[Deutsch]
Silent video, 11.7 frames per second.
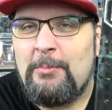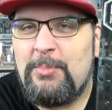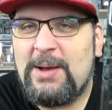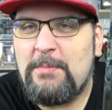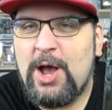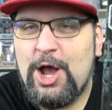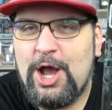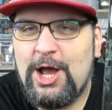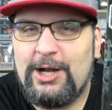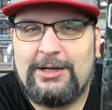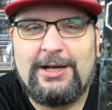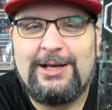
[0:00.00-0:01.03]
Batman
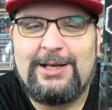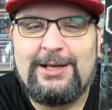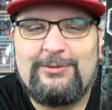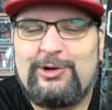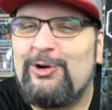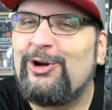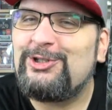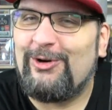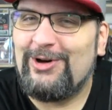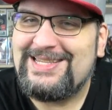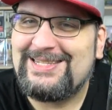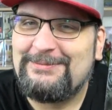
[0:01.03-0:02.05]
von Hot
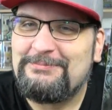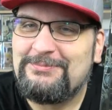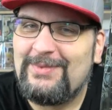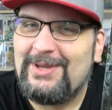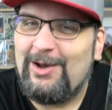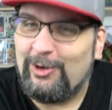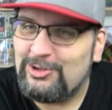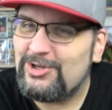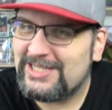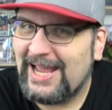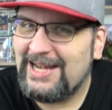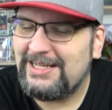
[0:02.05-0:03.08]
Toys. Hot
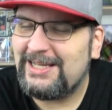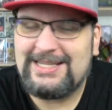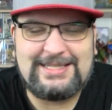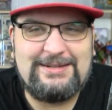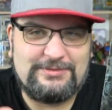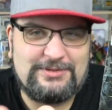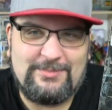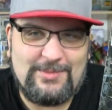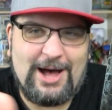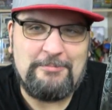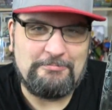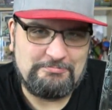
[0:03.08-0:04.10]
Toys kennt ihr, ist eine
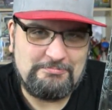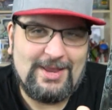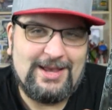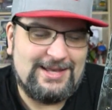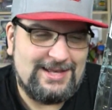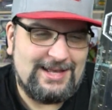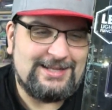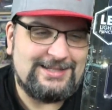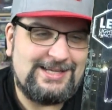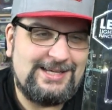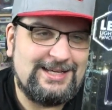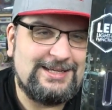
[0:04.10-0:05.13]
Firma,
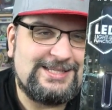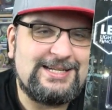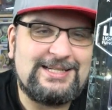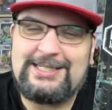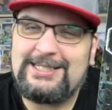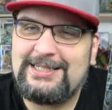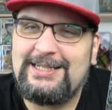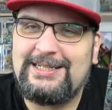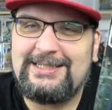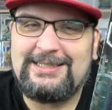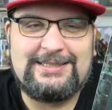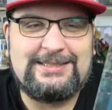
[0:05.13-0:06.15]
die sind,
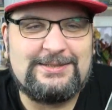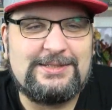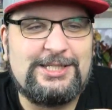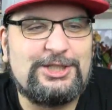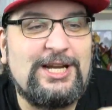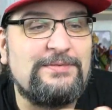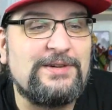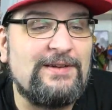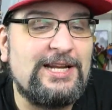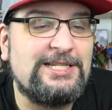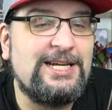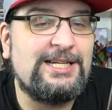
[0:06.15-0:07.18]
äh, die stehen für
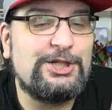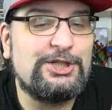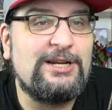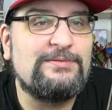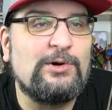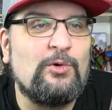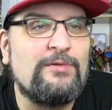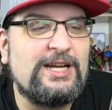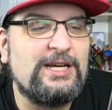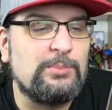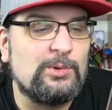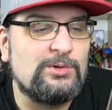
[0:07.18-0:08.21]
Qualität, die stehen für
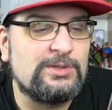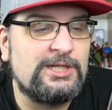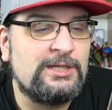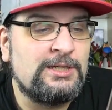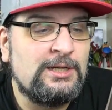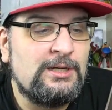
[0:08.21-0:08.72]
hochwertige Produkte.